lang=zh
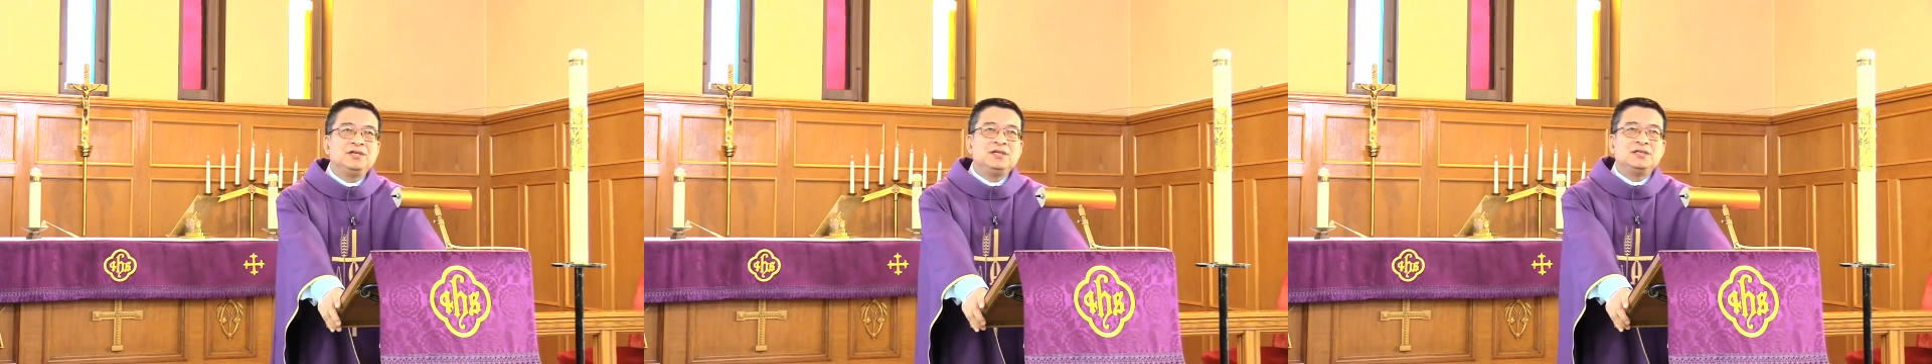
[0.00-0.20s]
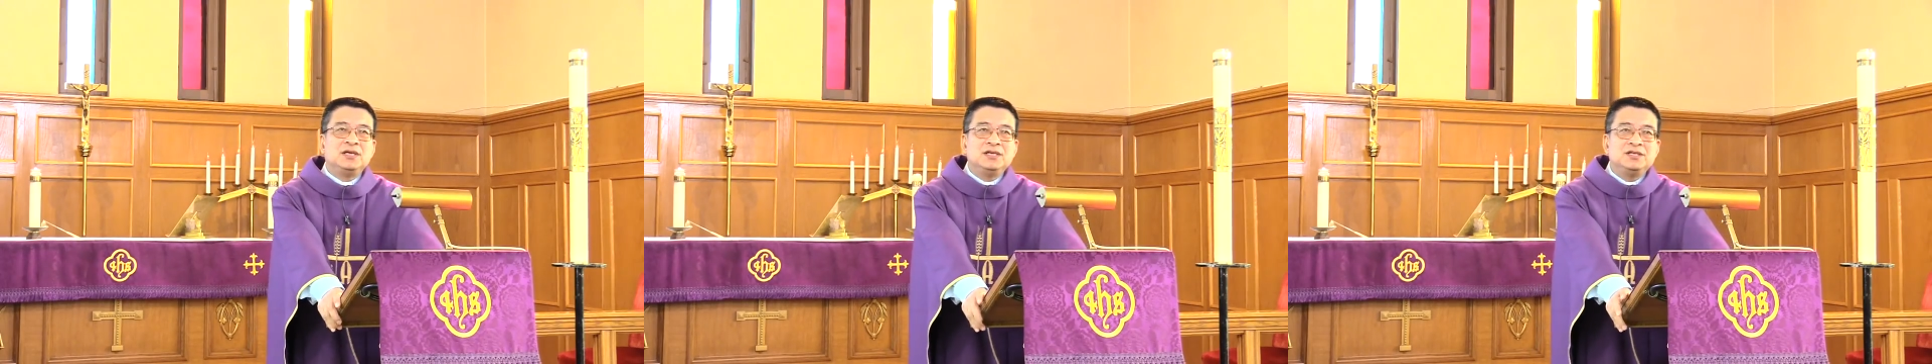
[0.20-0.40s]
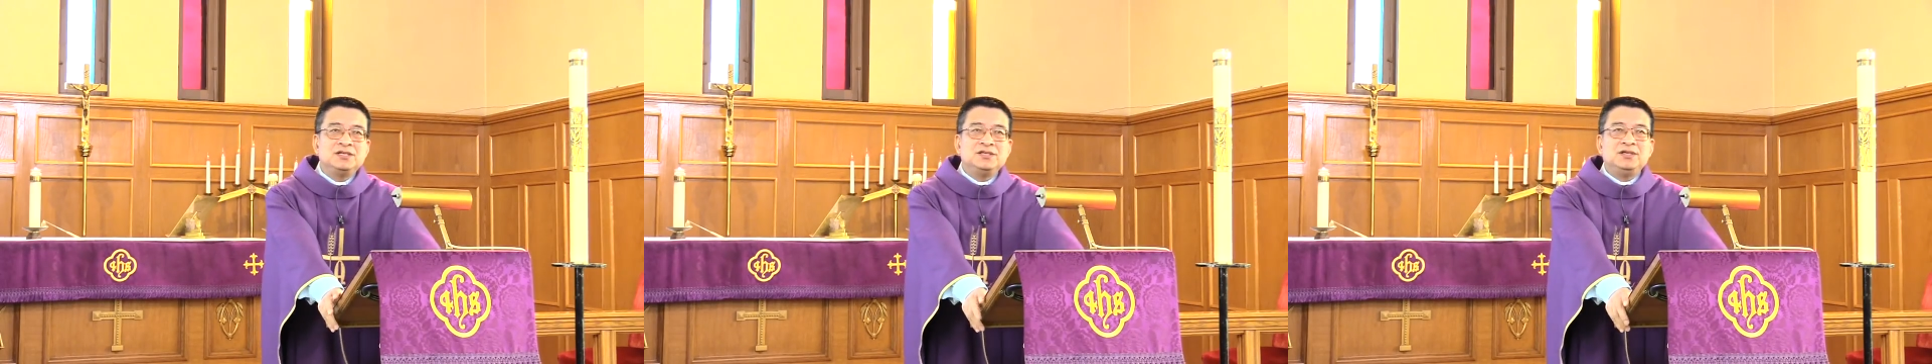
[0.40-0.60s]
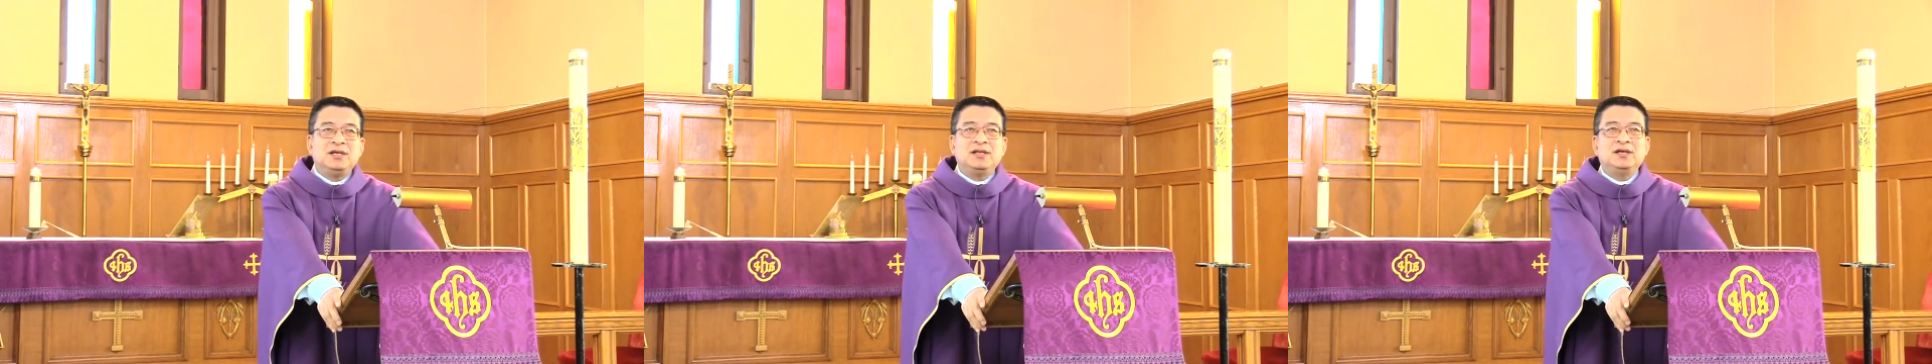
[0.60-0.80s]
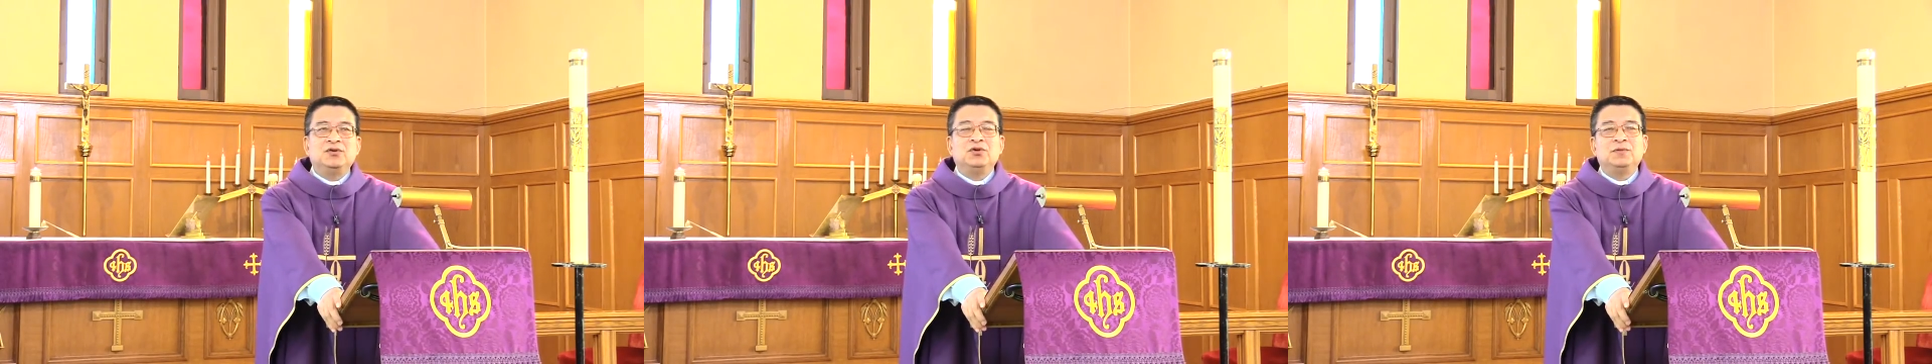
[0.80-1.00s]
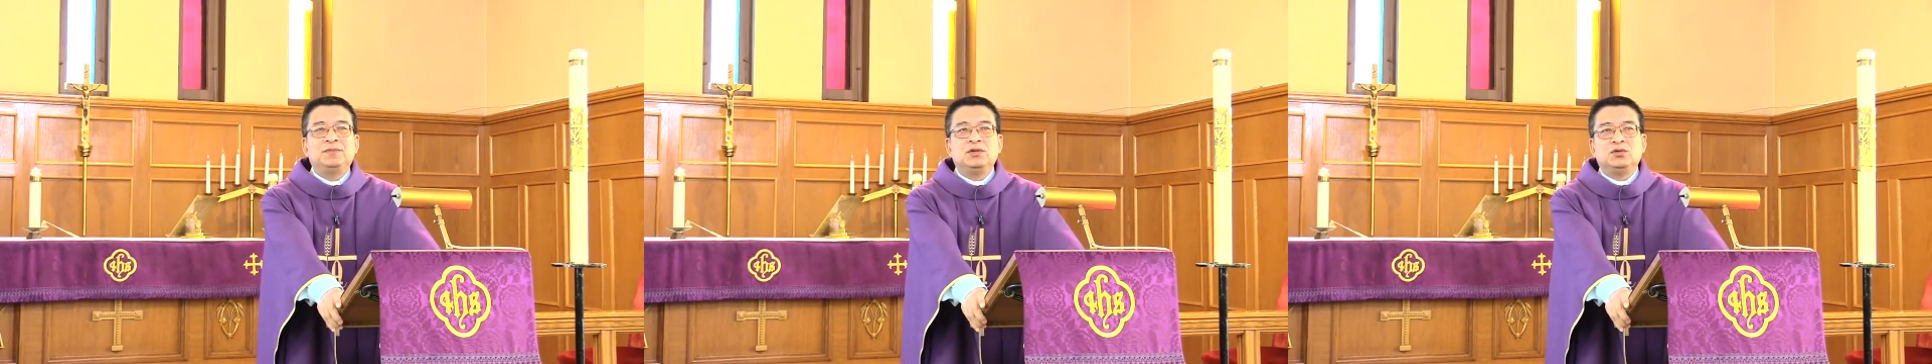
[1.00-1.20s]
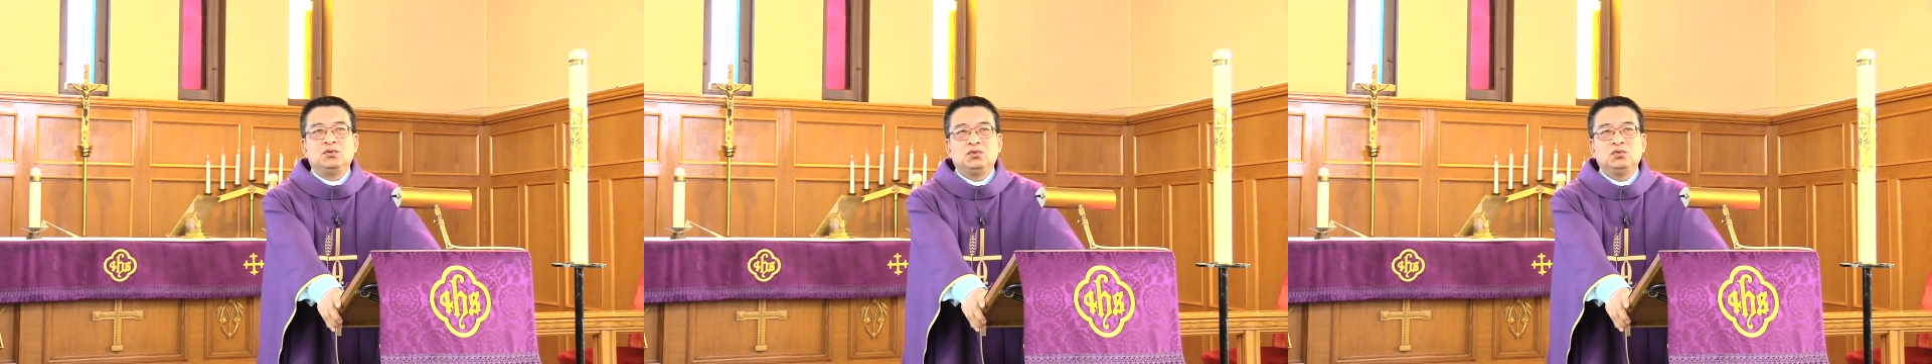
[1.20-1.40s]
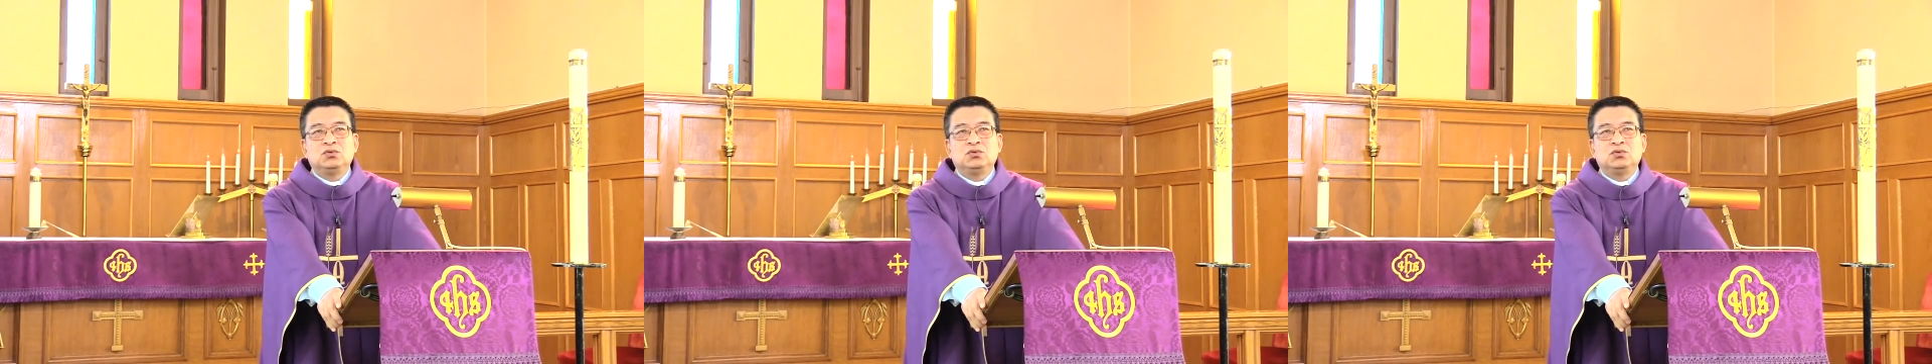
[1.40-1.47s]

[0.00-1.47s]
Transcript: 是这人世间呢有一本